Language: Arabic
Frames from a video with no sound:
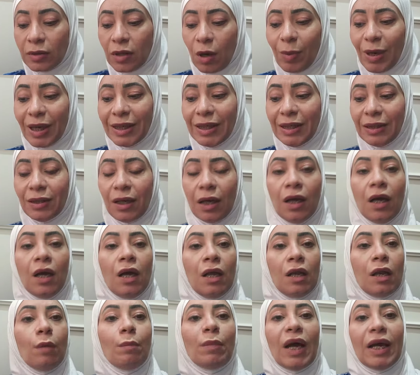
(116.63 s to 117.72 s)
طبعا احنا
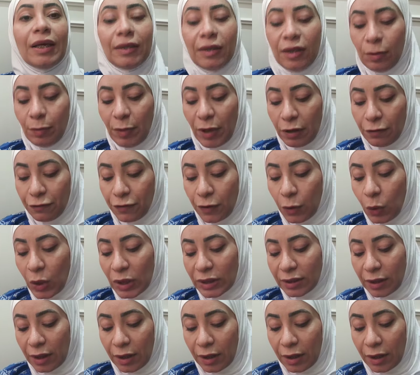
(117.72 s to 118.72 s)
لما هنجيب الفوط